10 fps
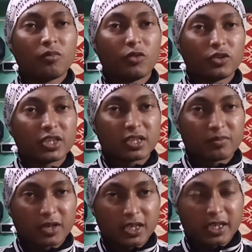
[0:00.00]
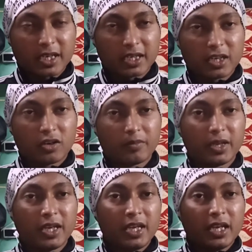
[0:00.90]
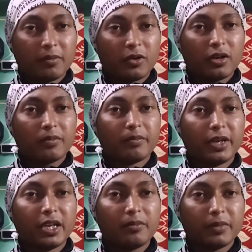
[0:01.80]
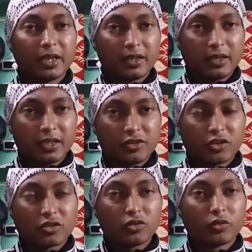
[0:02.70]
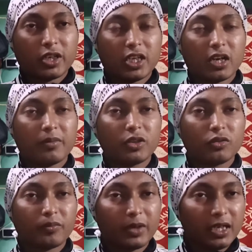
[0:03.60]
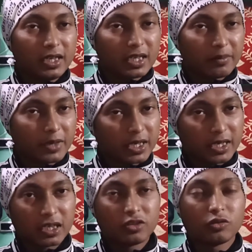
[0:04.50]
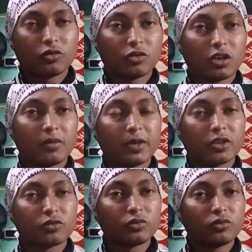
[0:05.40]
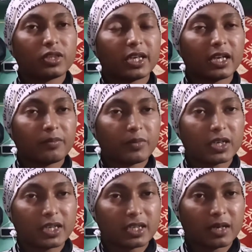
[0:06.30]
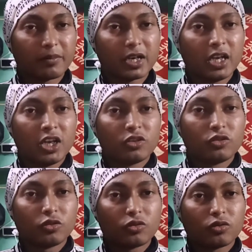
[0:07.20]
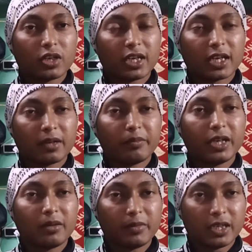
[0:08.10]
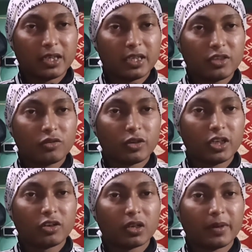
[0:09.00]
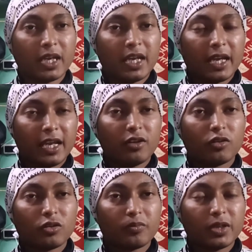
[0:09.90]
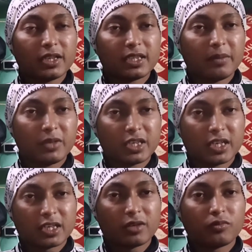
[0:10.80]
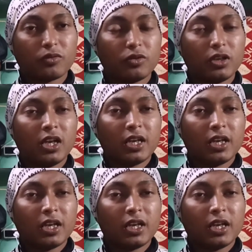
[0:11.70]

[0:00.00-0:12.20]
পঞ্চাশ মার্ক এখানে হবে এবং মেন মেরিট লিস্ট যখন তৈরি হবে তো পিলির নাম্বার এখানে যোগ করা হবে না শুধু সেকেন্ড পার্টের নাম্বার যোগ করে এখানে মেন মেরিট লিস্ট তৈরি করা হবে এই হলো পিএসসি মিসেলিয়াসের ফুল